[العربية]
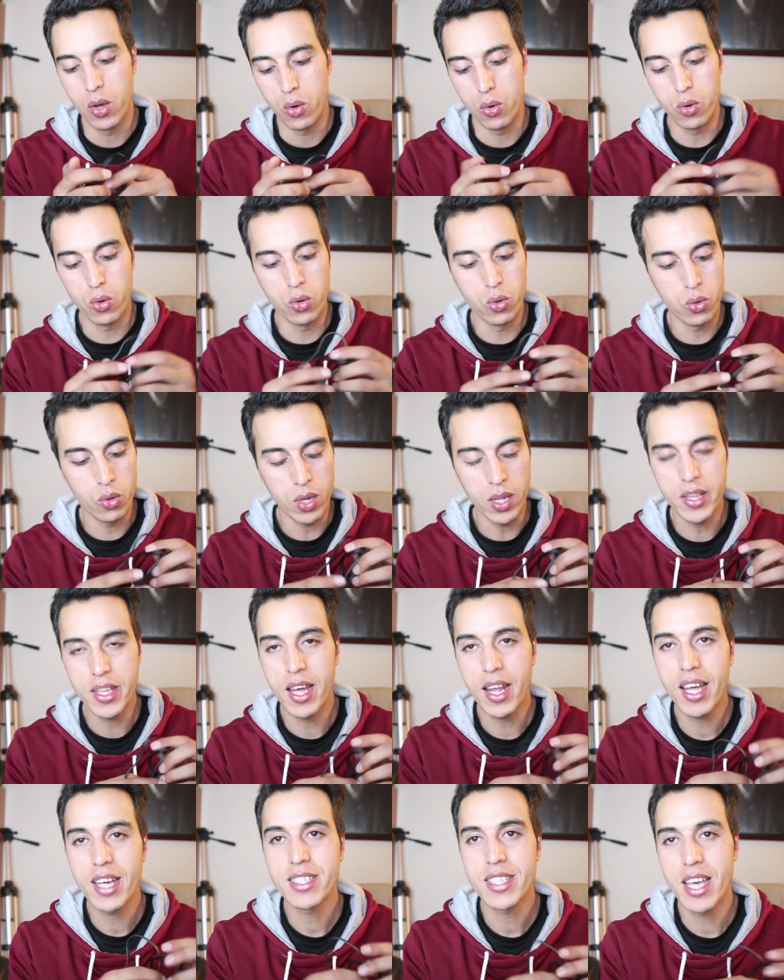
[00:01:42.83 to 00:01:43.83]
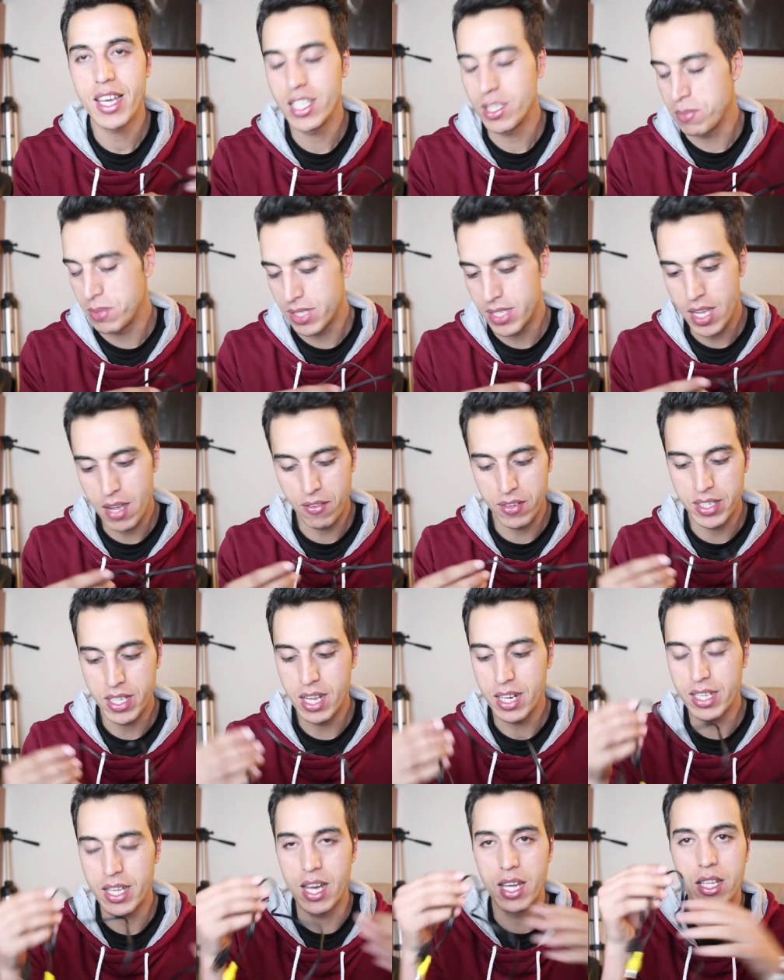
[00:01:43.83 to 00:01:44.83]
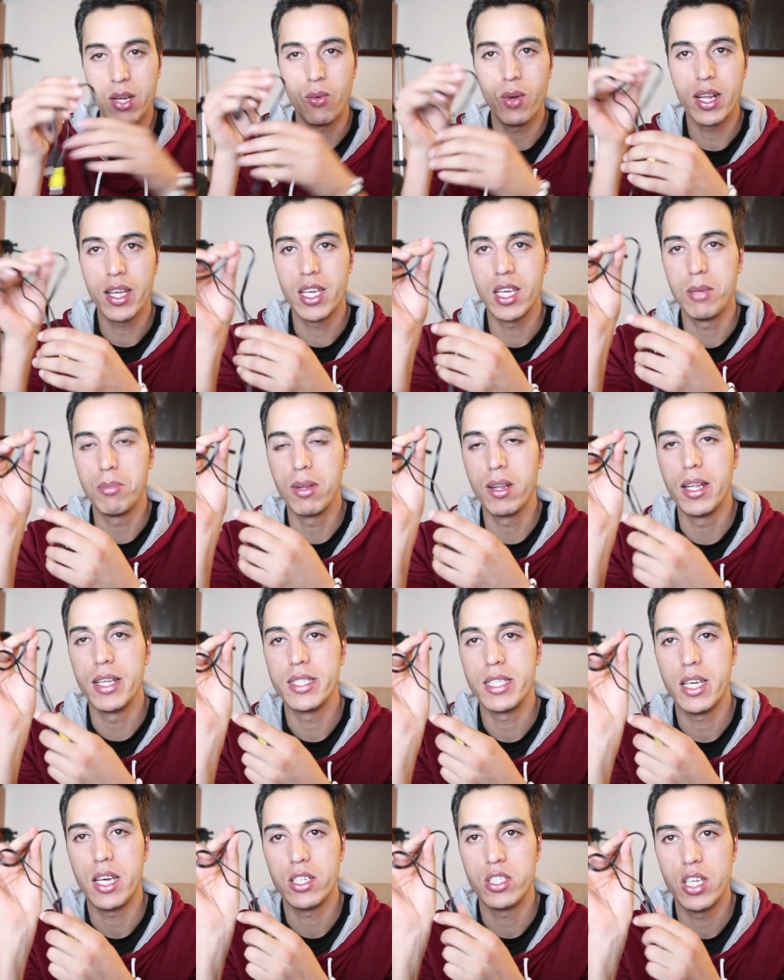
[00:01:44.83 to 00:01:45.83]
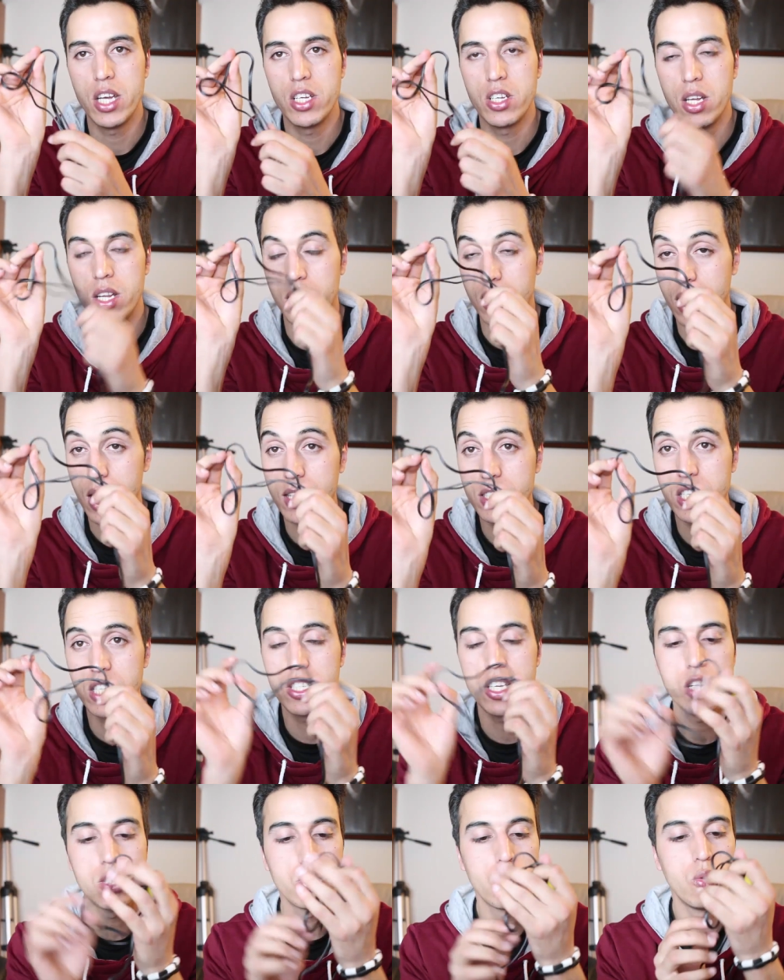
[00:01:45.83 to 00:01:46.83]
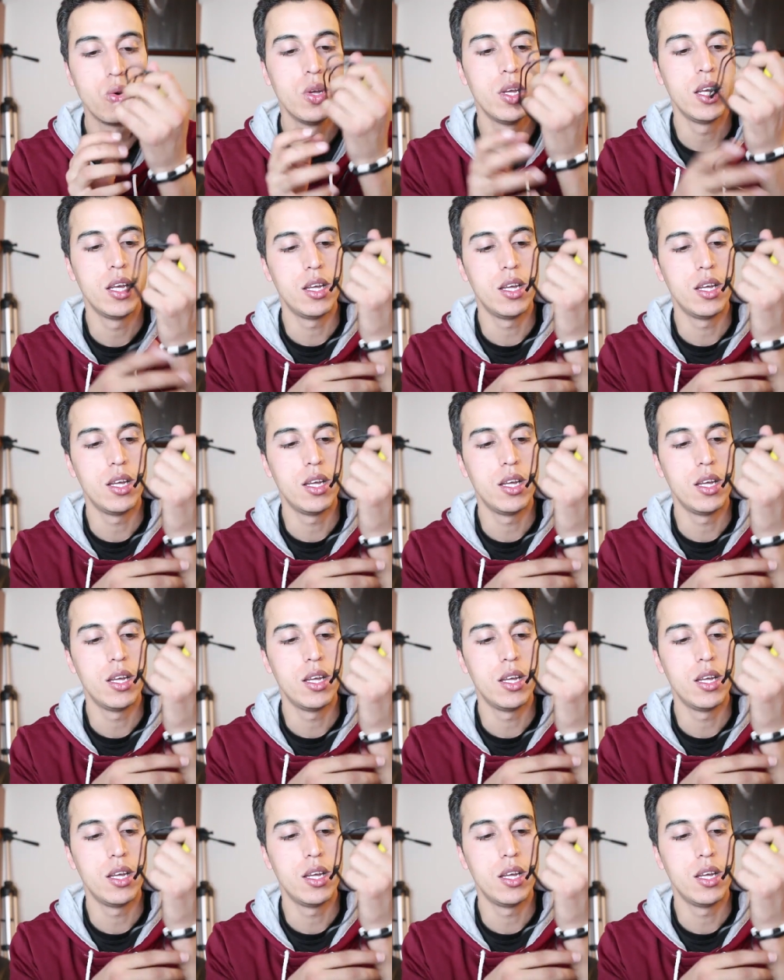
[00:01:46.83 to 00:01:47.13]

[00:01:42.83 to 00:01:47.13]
وعندها خصائص بزاف لذلك هذا هو الكيبل اللي تحتاج اللي تحتاجه